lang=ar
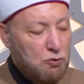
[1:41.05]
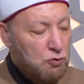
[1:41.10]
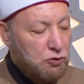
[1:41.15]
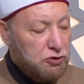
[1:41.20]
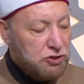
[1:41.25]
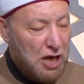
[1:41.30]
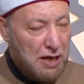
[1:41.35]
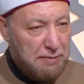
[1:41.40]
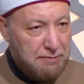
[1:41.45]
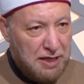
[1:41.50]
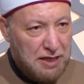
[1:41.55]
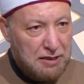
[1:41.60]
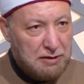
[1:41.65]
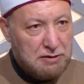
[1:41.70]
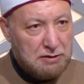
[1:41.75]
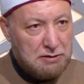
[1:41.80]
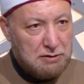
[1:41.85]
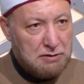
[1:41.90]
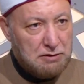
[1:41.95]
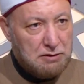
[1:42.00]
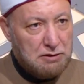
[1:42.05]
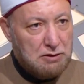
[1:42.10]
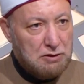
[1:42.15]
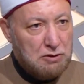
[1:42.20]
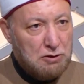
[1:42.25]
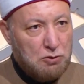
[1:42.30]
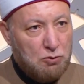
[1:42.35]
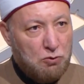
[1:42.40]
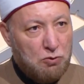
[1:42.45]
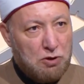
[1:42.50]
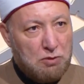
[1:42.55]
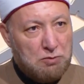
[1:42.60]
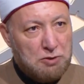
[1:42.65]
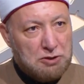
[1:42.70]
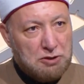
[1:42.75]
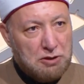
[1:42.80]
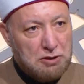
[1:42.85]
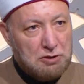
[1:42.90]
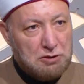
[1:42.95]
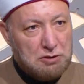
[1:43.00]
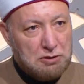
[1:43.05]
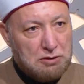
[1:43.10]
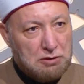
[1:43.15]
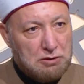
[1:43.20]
وشعبان ورمضان